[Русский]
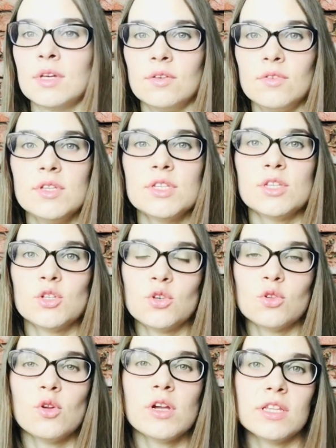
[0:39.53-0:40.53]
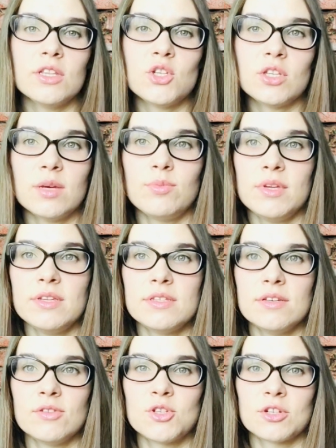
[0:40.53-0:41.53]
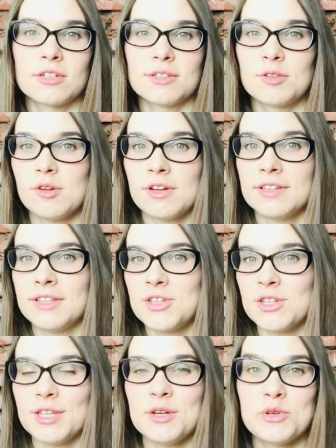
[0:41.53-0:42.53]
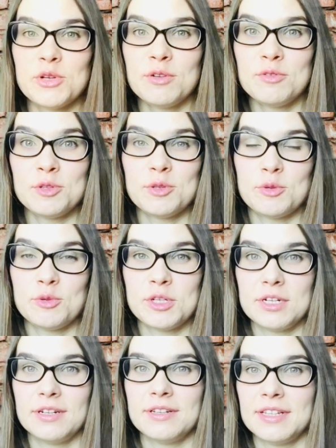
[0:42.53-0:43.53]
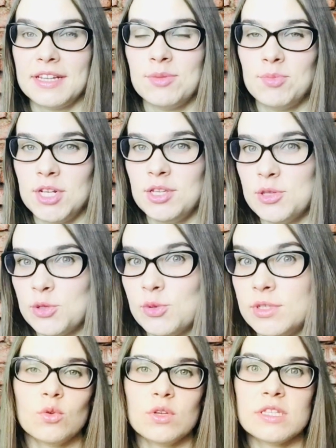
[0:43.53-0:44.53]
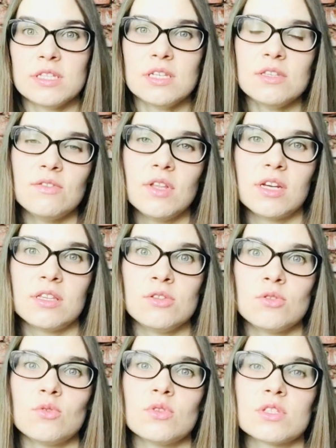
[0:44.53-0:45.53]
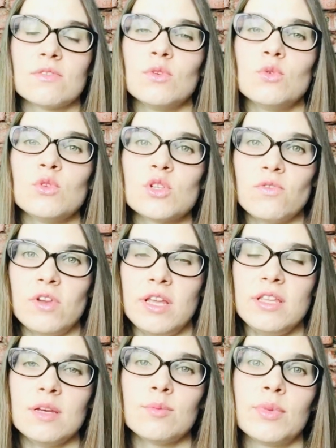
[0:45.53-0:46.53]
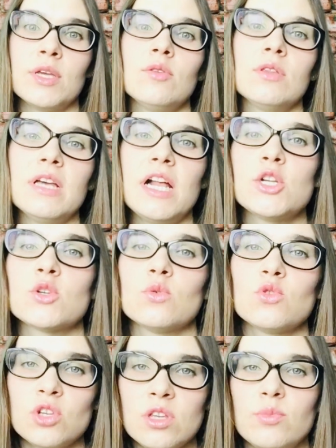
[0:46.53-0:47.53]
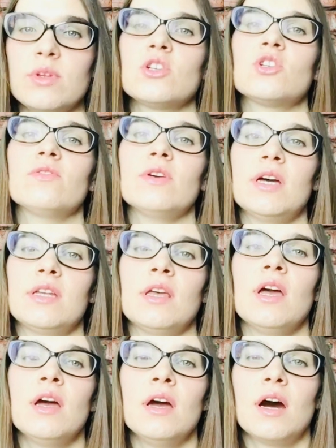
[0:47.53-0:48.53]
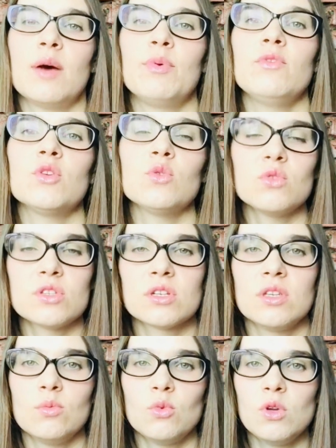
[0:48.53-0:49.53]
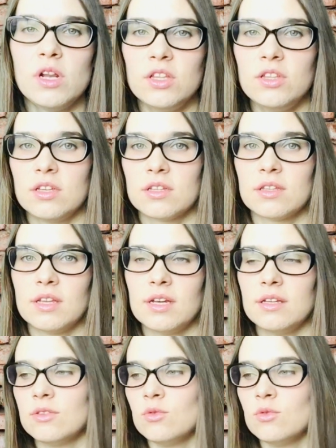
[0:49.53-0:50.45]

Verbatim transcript: Видите, еще только начала петь девочка, только начала уже все, уже одобрение судей. Естественно, артист, он с воодушевлением поет дальше, он уже не переживает, а повернуться к нему или нет, да.